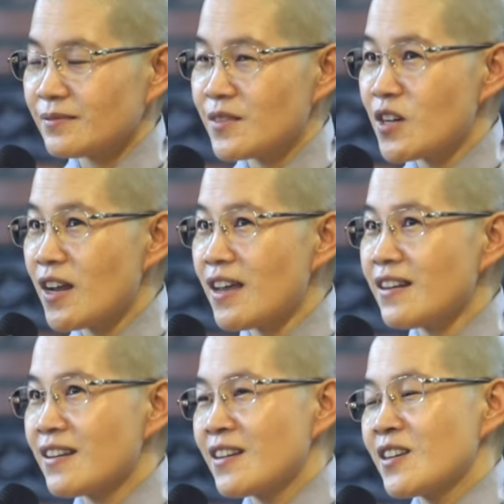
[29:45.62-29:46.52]
cho nên
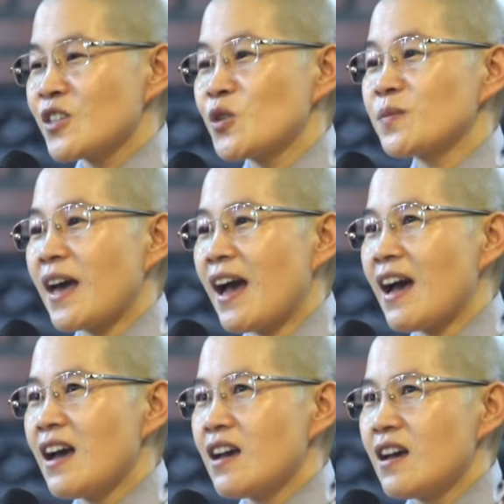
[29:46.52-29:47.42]
chúng ta
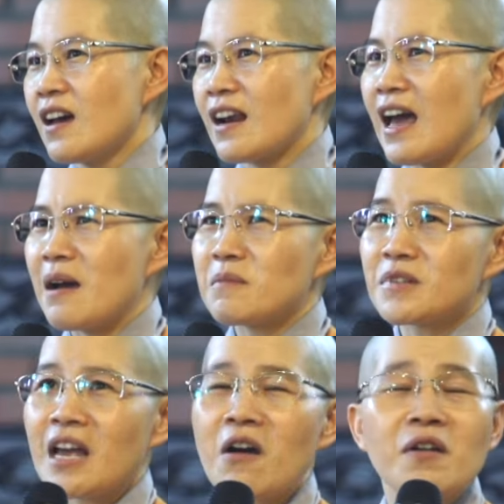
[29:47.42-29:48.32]
làm
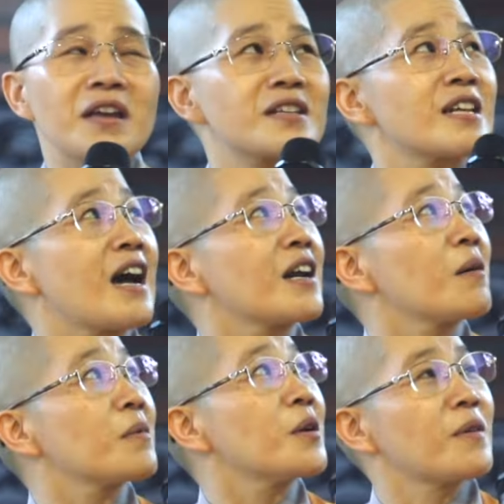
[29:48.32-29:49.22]
sao để sàng
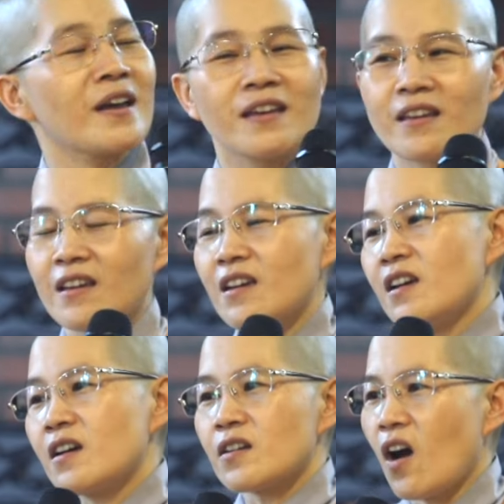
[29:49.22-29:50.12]
lọc điều này
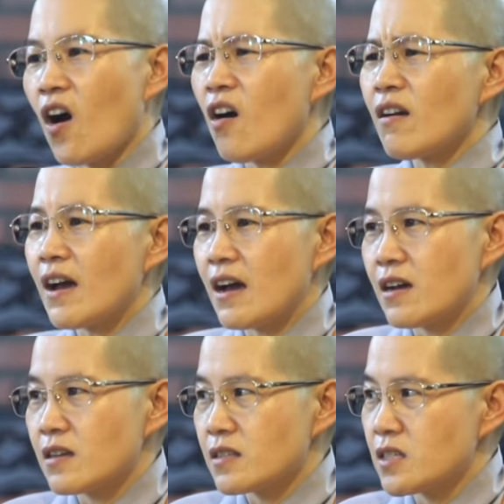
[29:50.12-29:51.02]
đó là
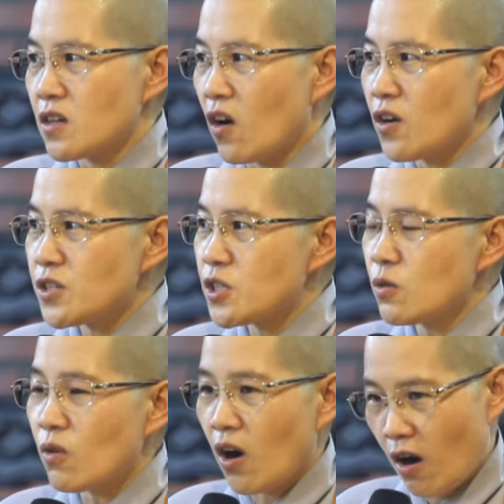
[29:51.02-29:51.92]
chỉ có chịu
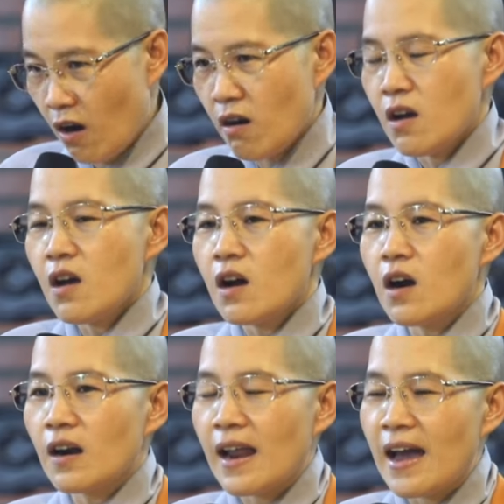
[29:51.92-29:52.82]
khó ở
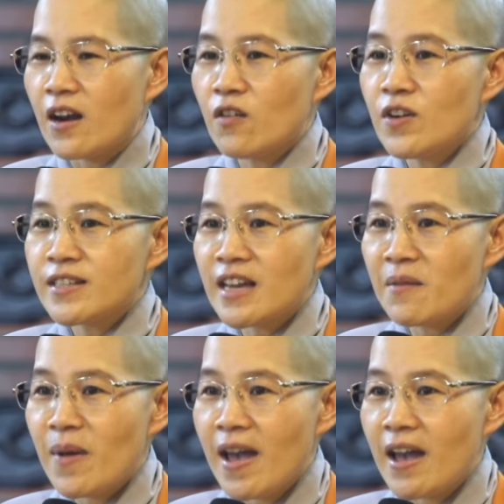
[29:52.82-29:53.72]
lại đó với cha
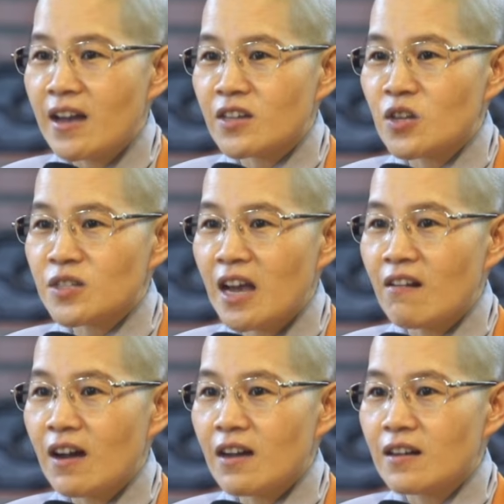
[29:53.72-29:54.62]
mẹ rồi sao
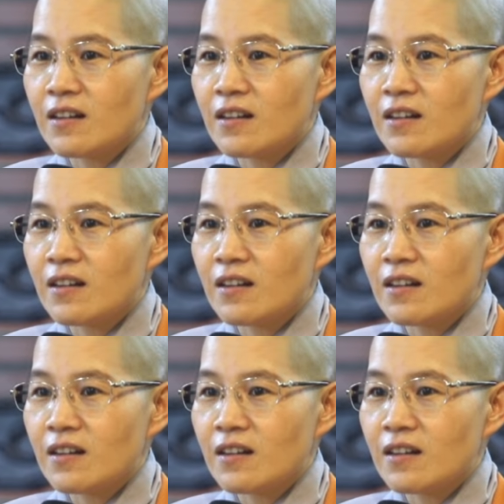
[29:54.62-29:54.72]
ạ